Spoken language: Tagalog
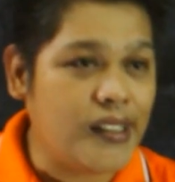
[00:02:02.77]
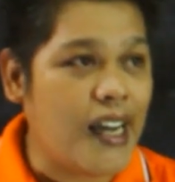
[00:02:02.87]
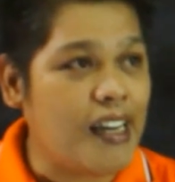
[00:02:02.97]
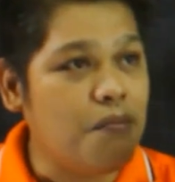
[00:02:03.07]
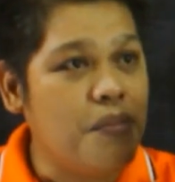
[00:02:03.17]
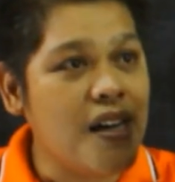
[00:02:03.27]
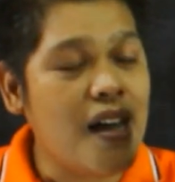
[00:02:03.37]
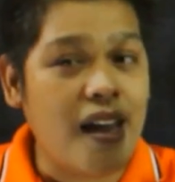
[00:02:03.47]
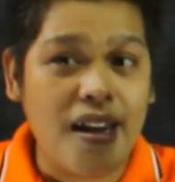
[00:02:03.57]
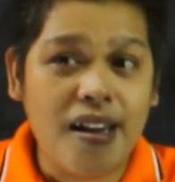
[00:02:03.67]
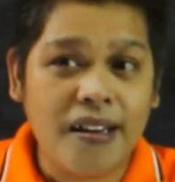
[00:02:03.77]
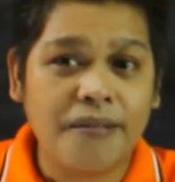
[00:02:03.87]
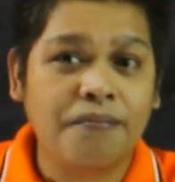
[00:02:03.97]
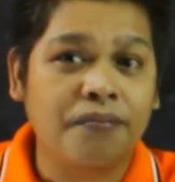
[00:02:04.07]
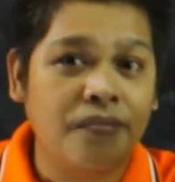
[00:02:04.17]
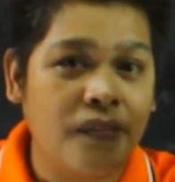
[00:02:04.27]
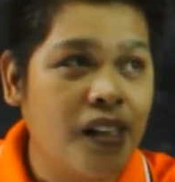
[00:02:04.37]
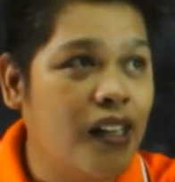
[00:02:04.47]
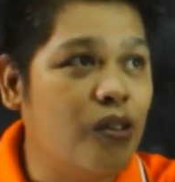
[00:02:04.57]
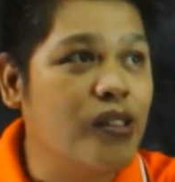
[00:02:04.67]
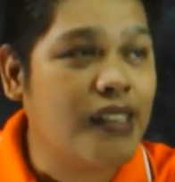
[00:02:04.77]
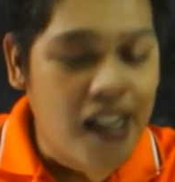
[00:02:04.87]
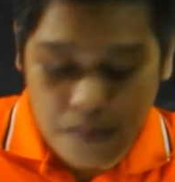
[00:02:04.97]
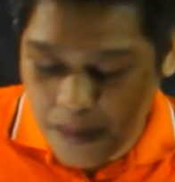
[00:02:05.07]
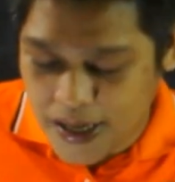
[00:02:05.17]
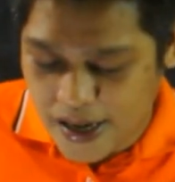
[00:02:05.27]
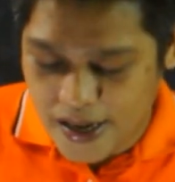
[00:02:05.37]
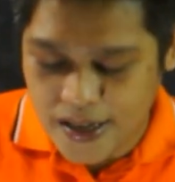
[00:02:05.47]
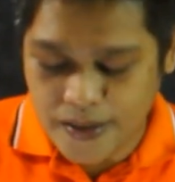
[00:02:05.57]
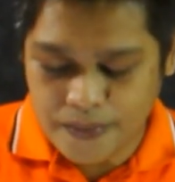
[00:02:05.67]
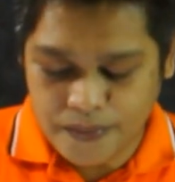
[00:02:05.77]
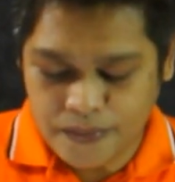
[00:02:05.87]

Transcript: Side BA, itong side BA,